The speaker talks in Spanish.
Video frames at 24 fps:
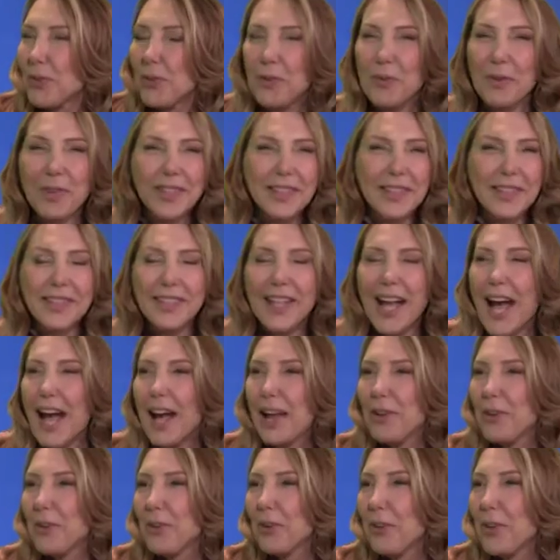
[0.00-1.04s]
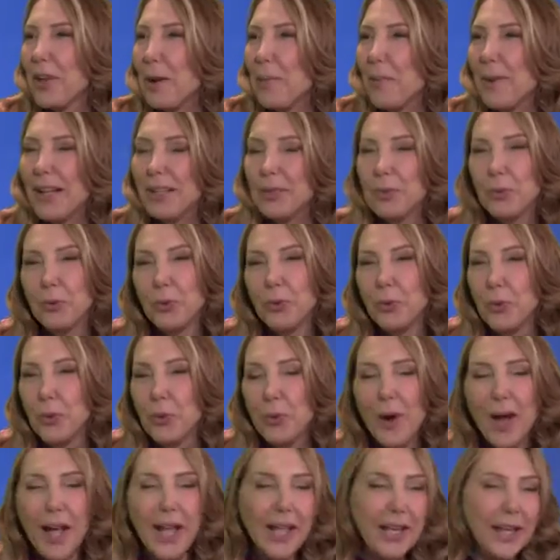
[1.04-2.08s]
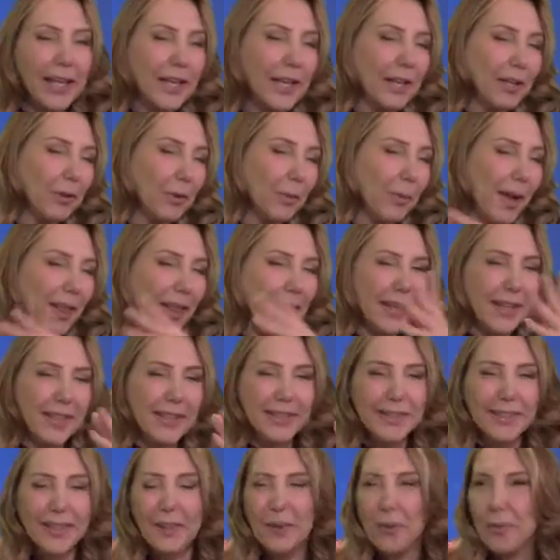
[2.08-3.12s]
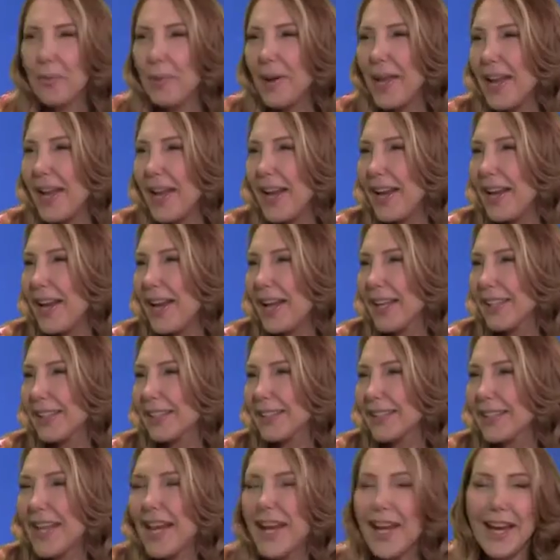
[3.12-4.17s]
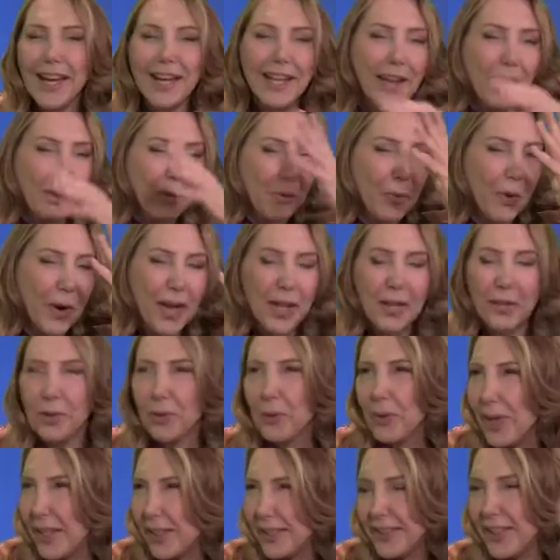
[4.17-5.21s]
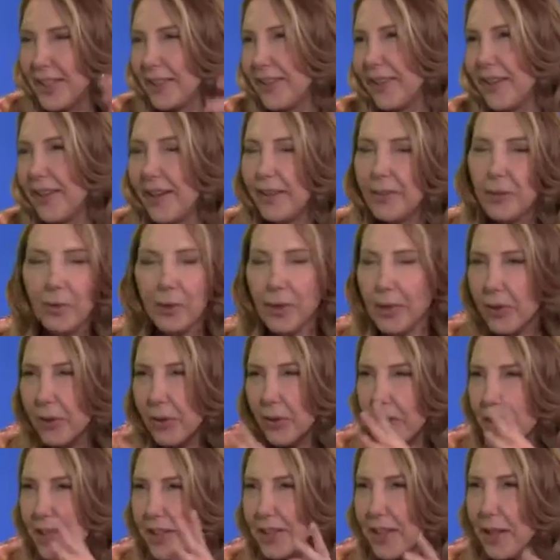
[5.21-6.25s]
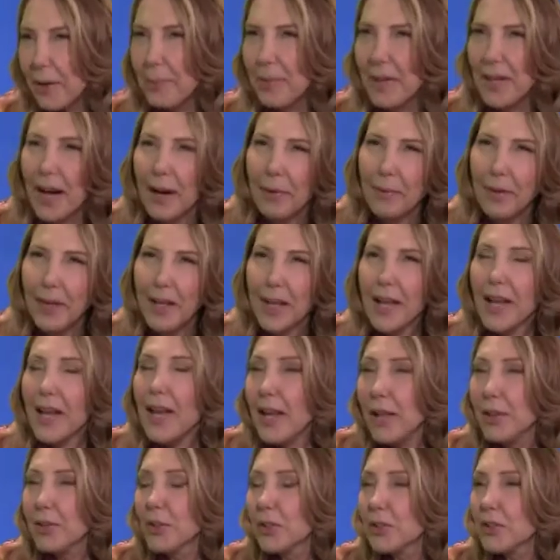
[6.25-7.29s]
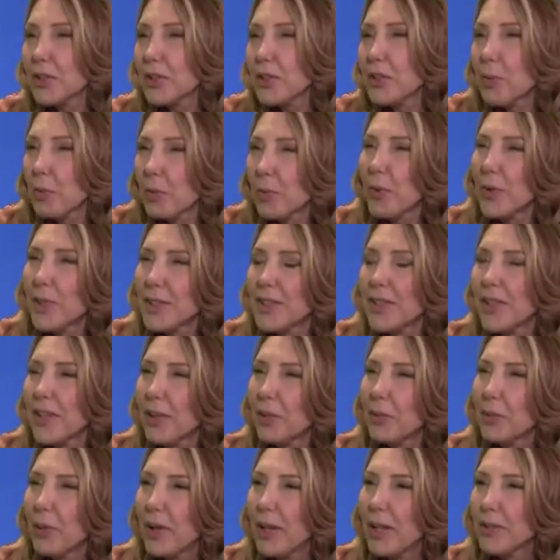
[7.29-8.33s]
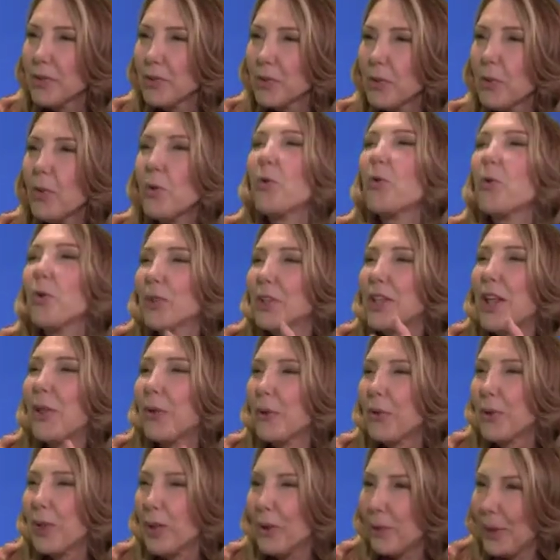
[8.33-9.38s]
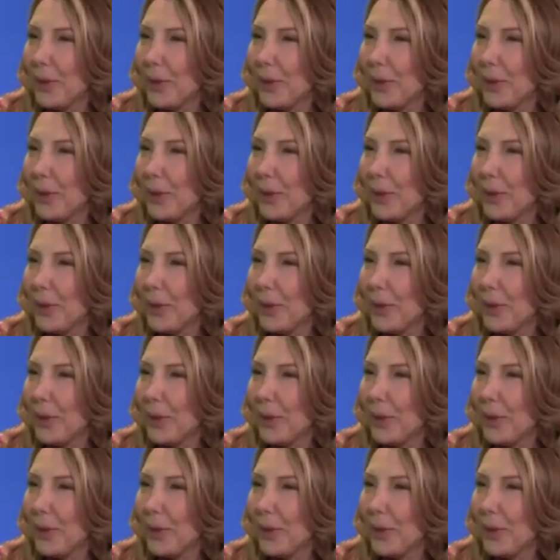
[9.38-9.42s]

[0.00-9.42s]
universitario, dramaturgo, has escrito más de 15 novelas, series, mm. cuentos, etc. El currículum es interminable. Entonces yo puedo decir que tú eres un contador de